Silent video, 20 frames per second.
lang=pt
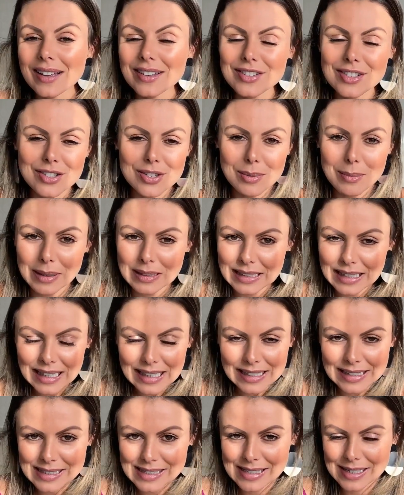Gente, é uma
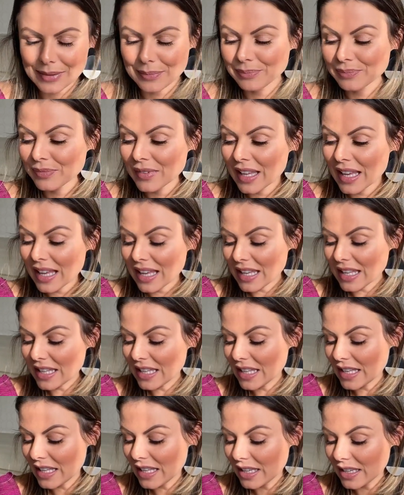delícia.
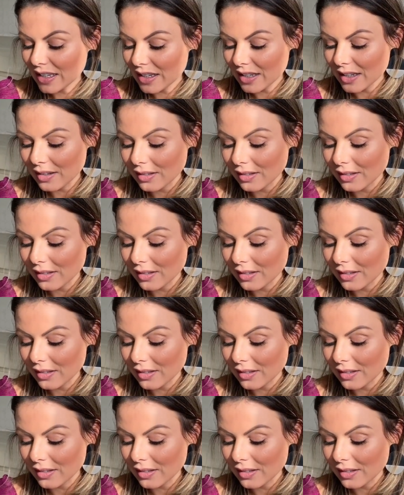E